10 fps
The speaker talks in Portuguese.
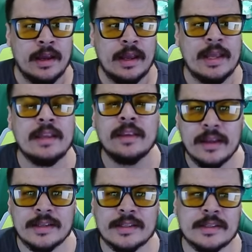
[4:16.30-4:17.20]

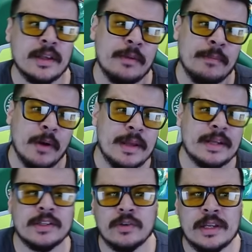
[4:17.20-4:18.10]
Interesses:
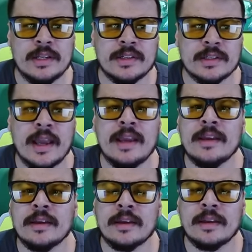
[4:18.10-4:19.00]
Palmeiras e Corinthians.
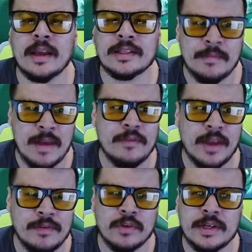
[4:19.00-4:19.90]
Quem a CBF quer
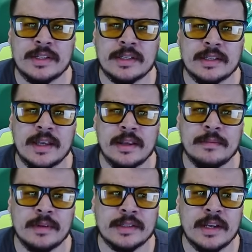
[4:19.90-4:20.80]
ver o Corinthians na série,
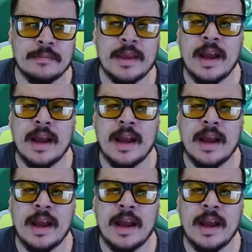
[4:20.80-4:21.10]
na série B?